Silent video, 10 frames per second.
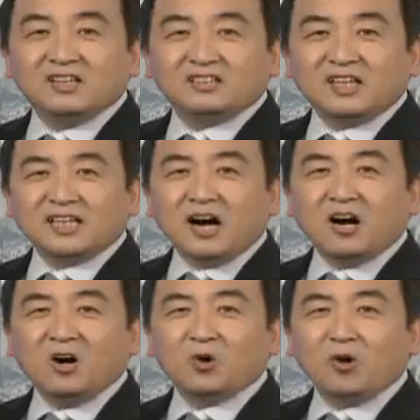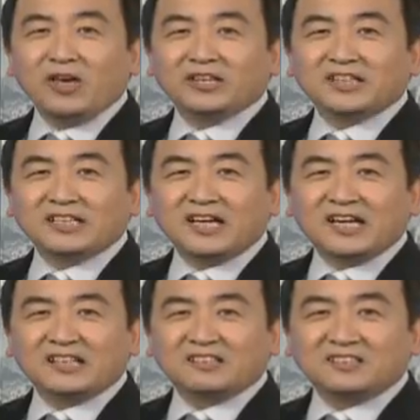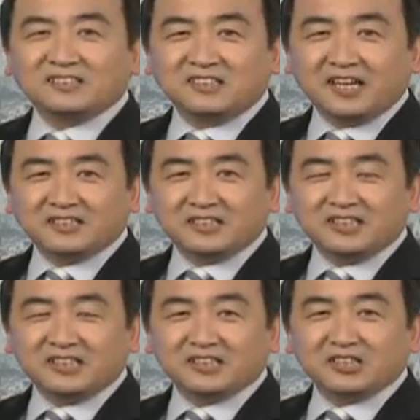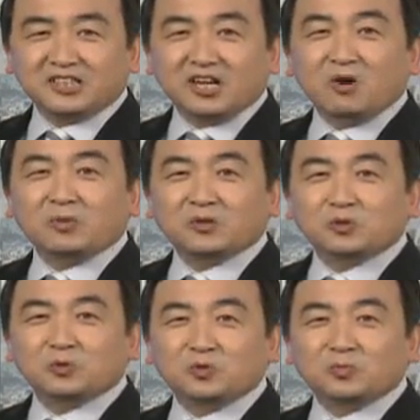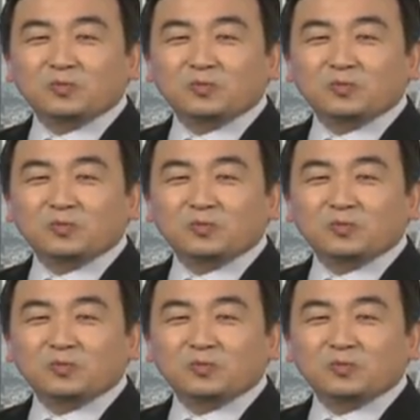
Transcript: 大家好，欢迎大家来到今日点击石涛评述。